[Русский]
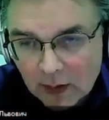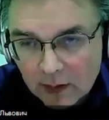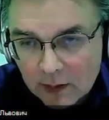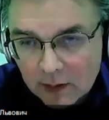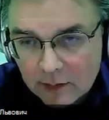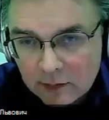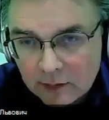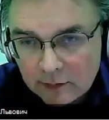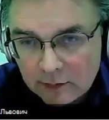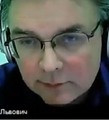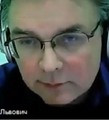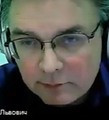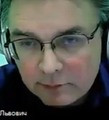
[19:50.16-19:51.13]
э,
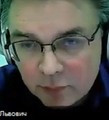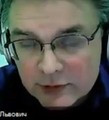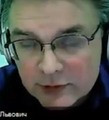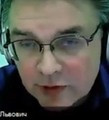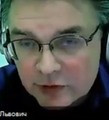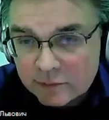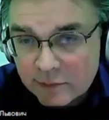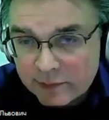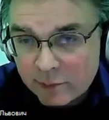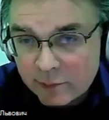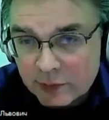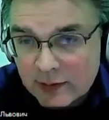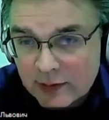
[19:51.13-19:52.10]
после нашего с вами
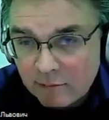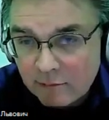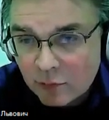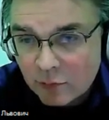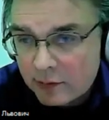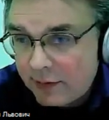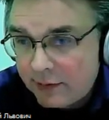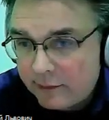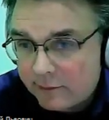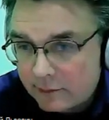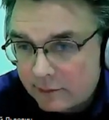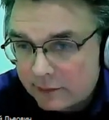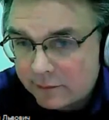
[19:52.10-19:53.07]
разговора и
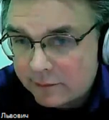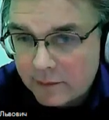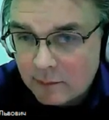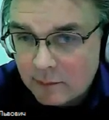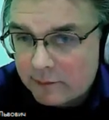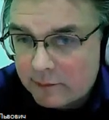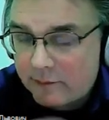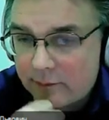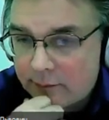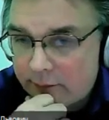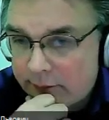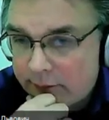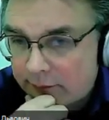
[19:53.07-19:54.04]
вот в, форм,
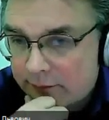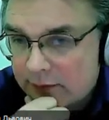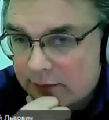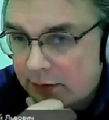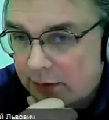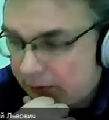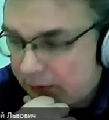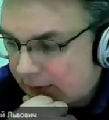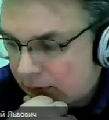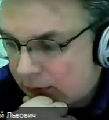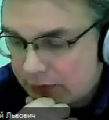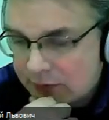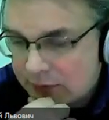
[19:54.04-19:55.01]
в слайдах.
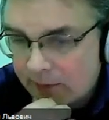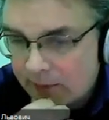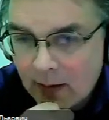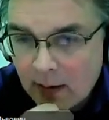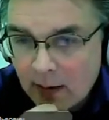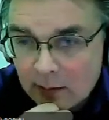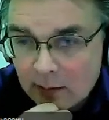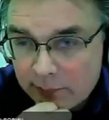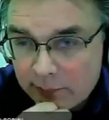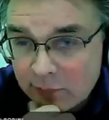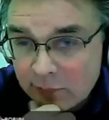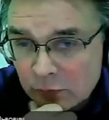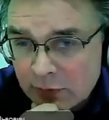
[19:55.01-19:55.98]
Пример
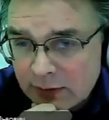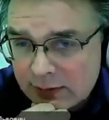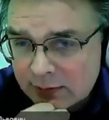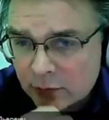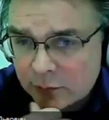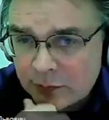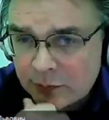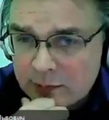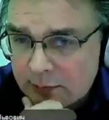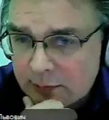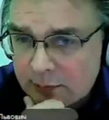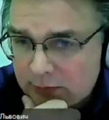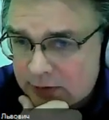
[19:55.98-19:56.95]
номер один, который мы делали
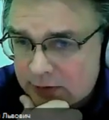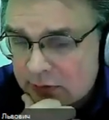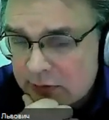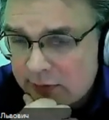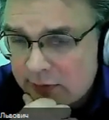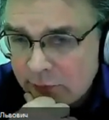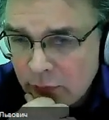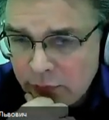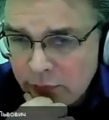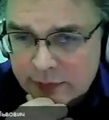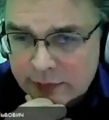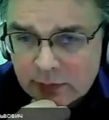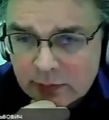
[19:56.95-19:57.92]
достаточно давно,
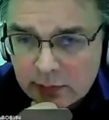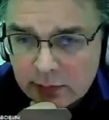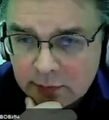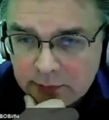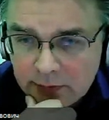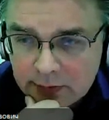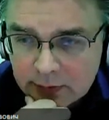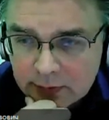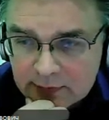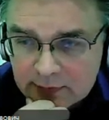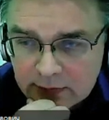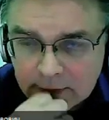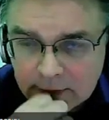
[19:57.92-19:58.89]
несколько лет
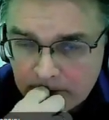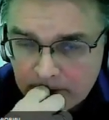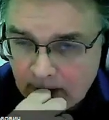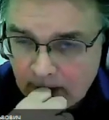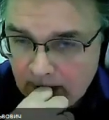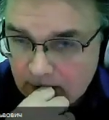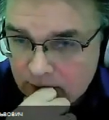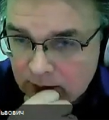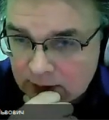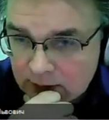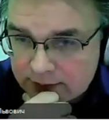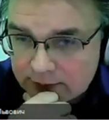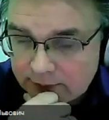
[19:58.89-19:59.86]
назад – у
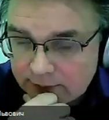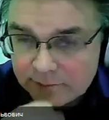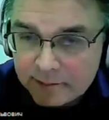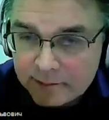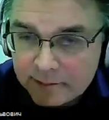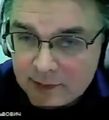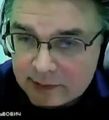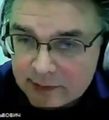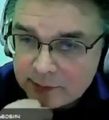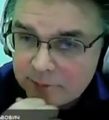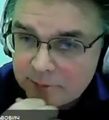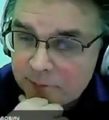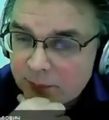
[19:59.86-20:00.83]
нас, э, если вы
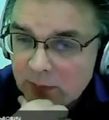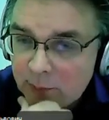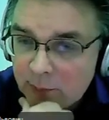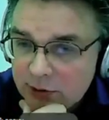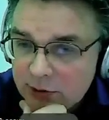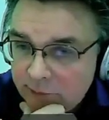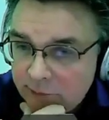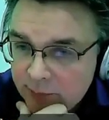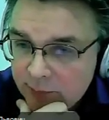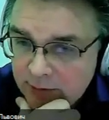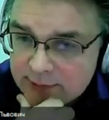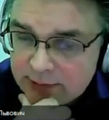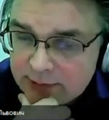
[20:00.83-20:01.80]
обратили
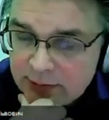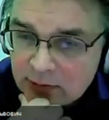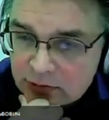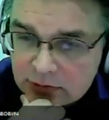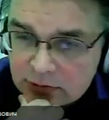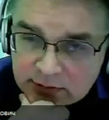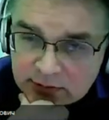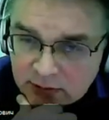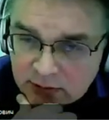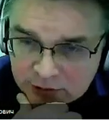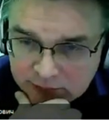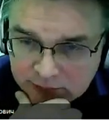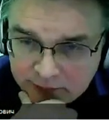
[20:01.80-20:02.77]
внимание, среди наших
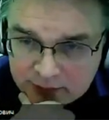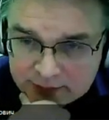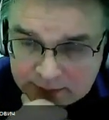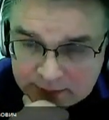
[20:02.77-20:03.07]
заказчиков есть